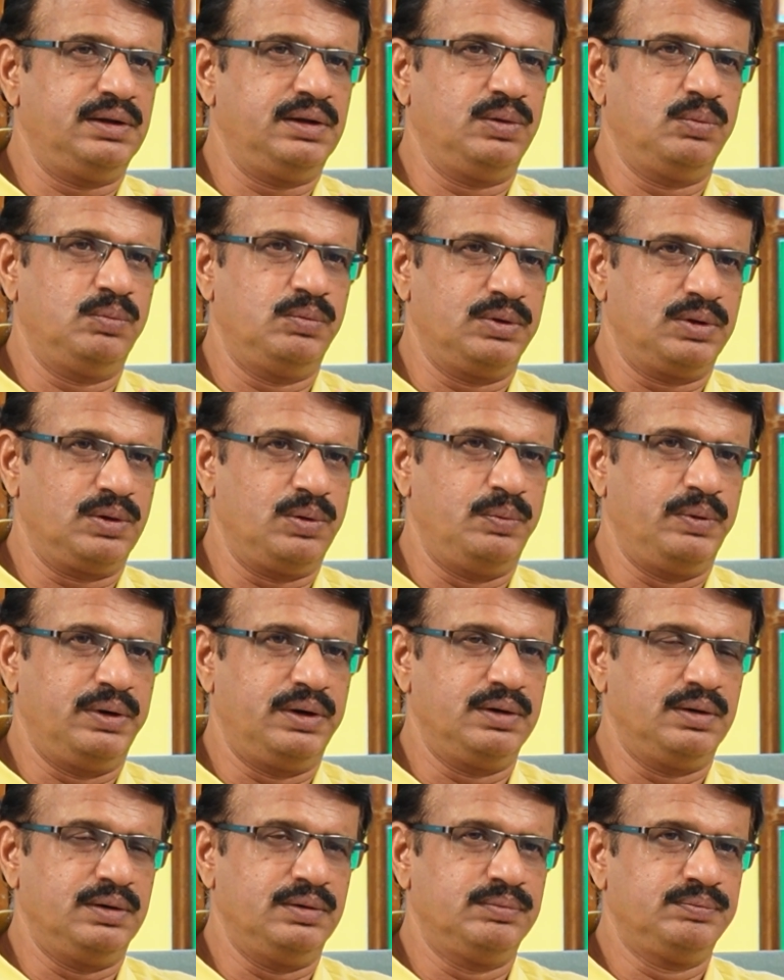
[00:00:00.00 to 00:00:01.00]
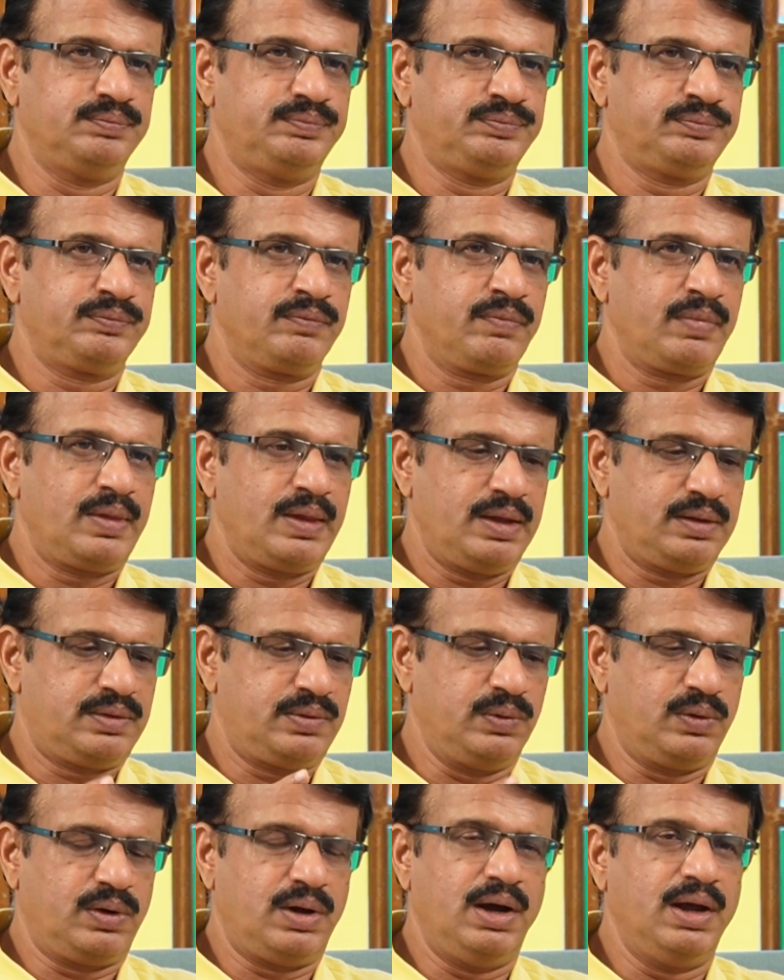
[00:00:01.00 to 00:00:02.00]
చేయడం మొదలుపెట్టాడు
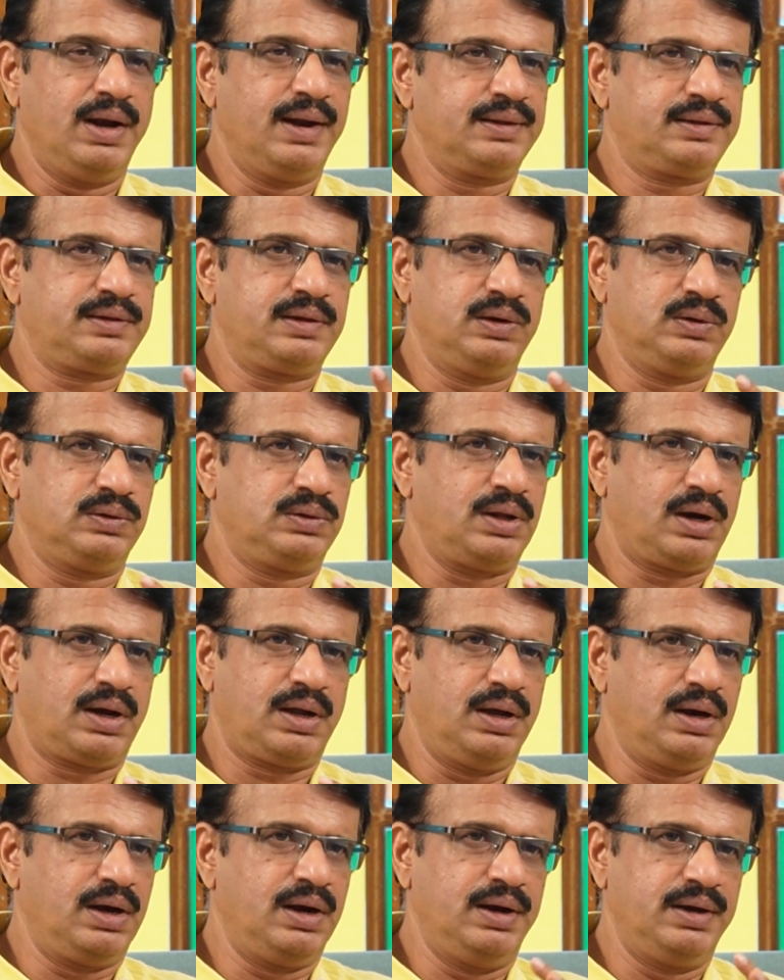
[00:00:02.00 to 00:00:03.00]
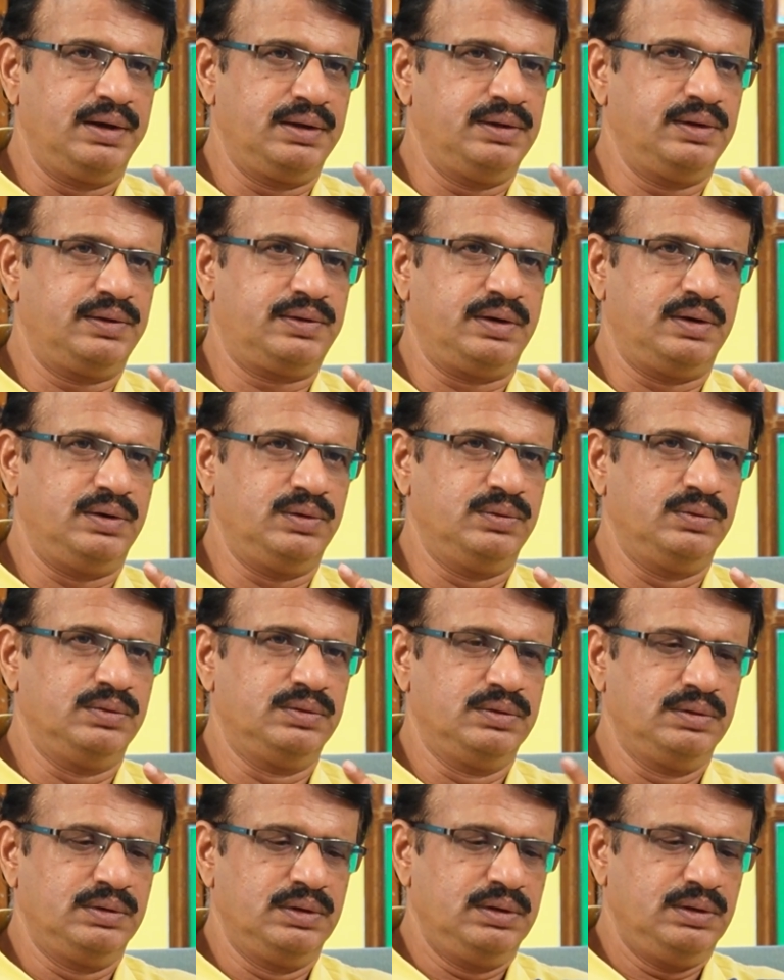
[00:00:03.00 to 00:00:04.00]
సో కాళహస్తిలో దర్గా ల్యాండ్ చేశాడు
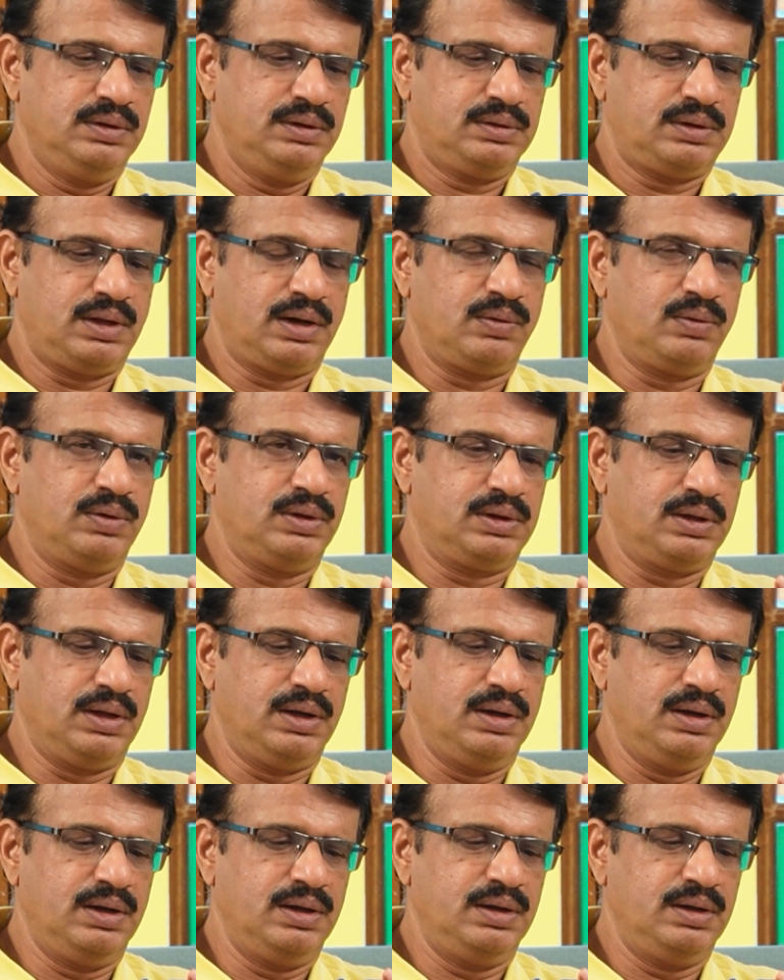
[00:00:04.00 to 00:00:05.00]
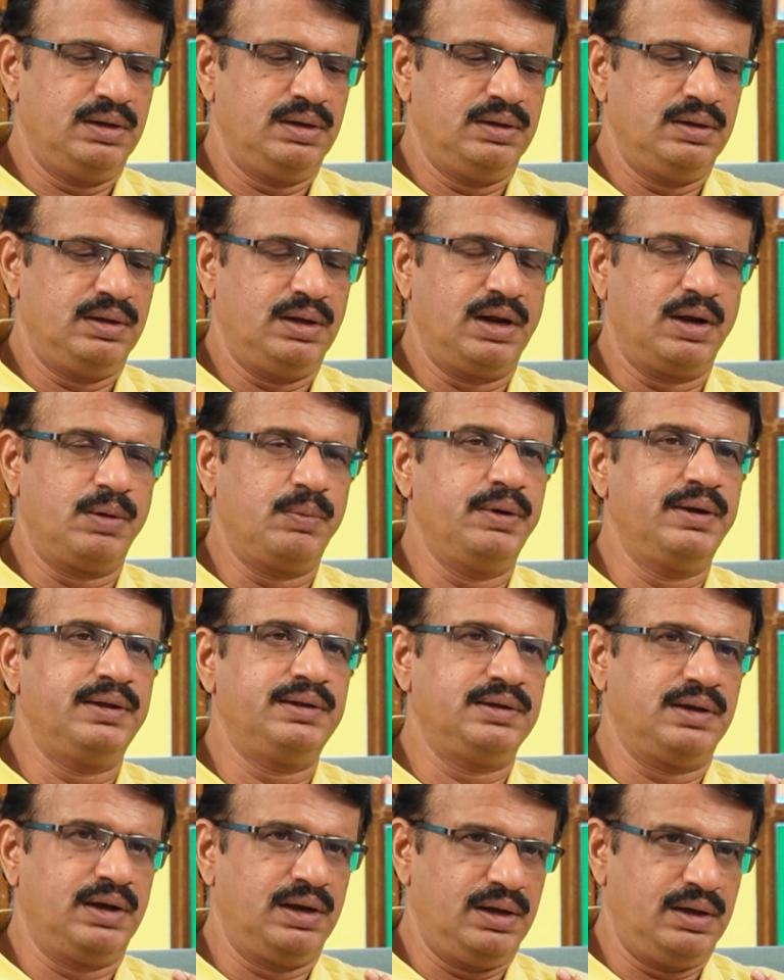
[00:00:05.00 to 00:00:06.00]
తర్వాత అన్నమయ్య
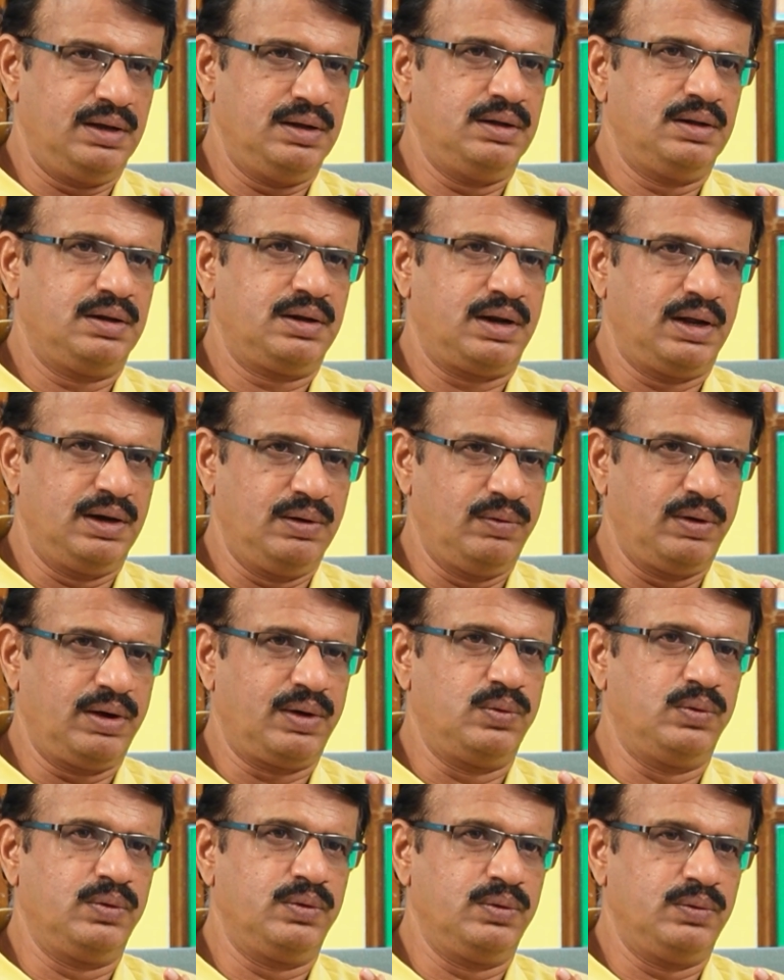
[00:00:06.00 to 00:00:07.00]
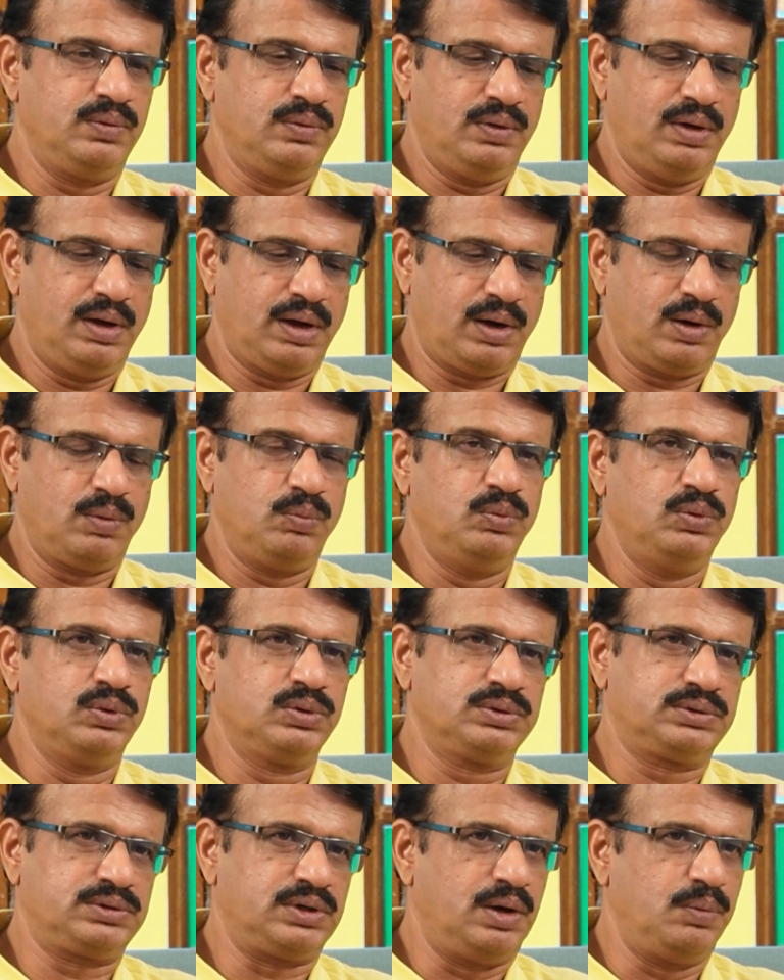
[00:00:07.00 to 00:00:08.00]
జిల్లా రైల్వే కోడూరు అక్కడ
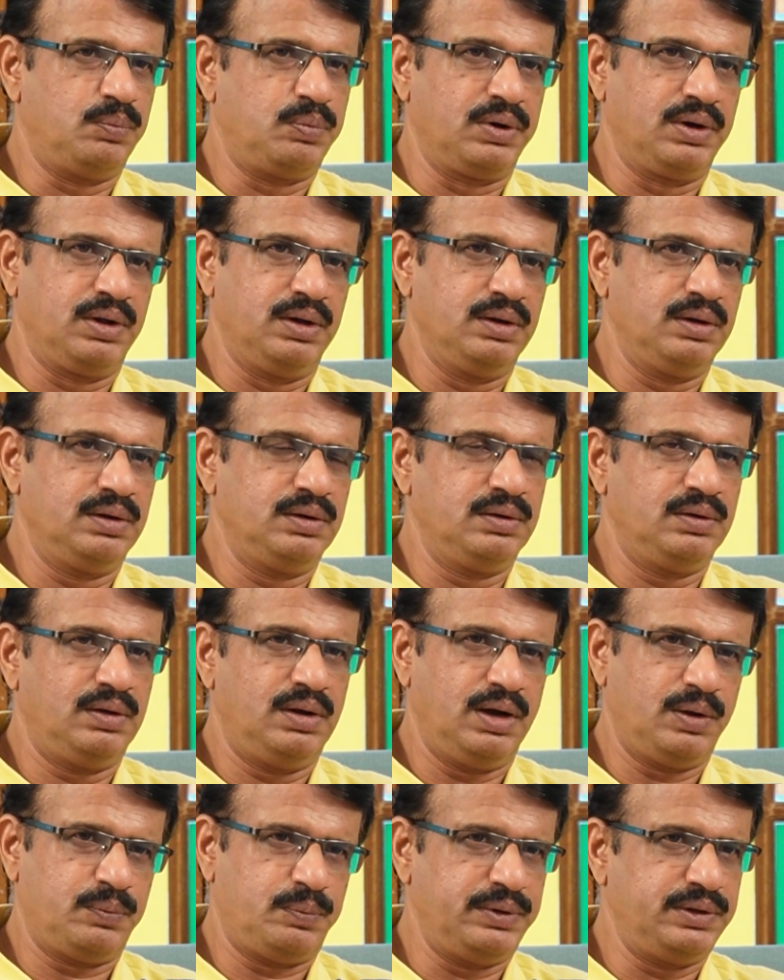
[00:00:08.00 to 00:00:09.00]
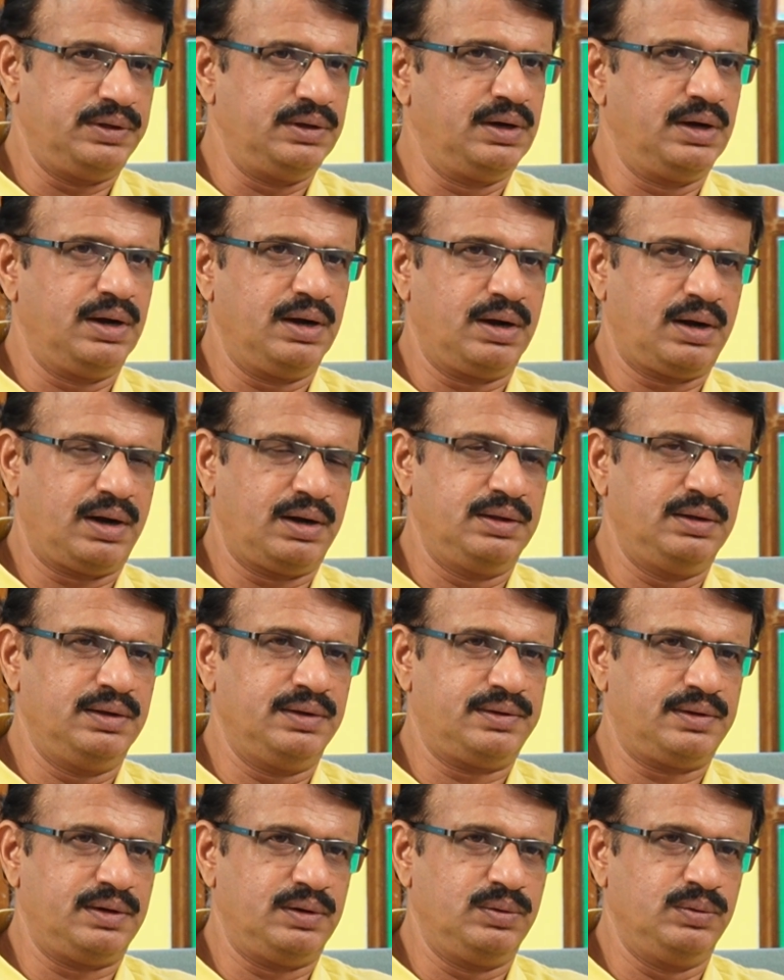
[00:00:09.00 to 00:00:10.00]
మూడు షాపులు ఆక్యుపై చేయడానికి ట్రై
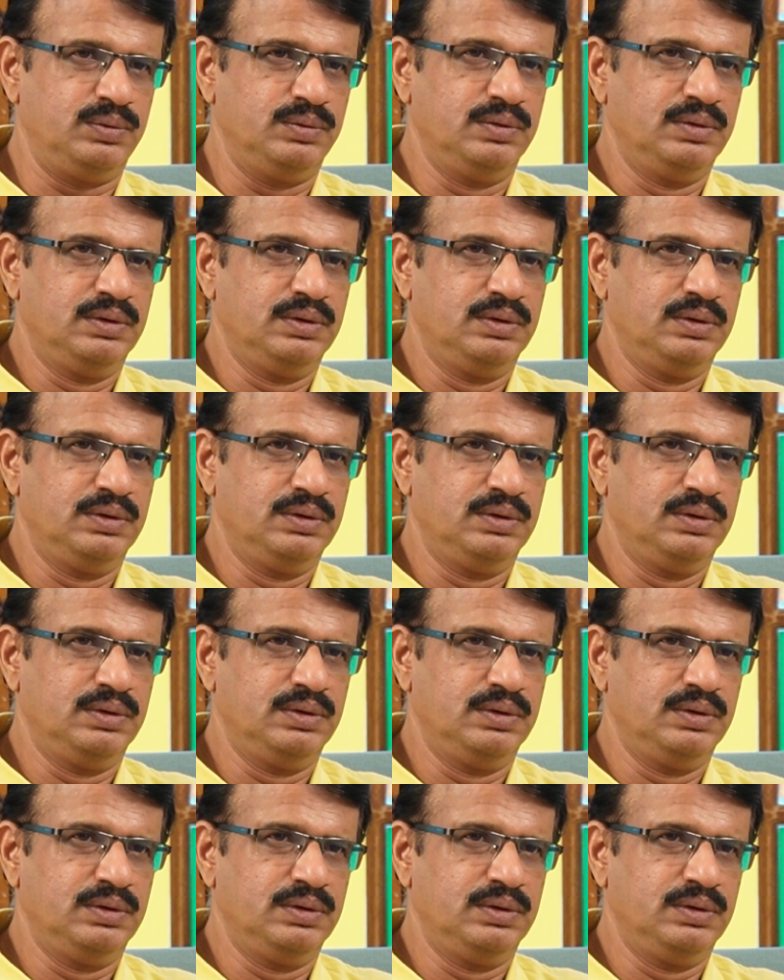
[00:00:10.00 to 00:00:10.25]
చేశాడు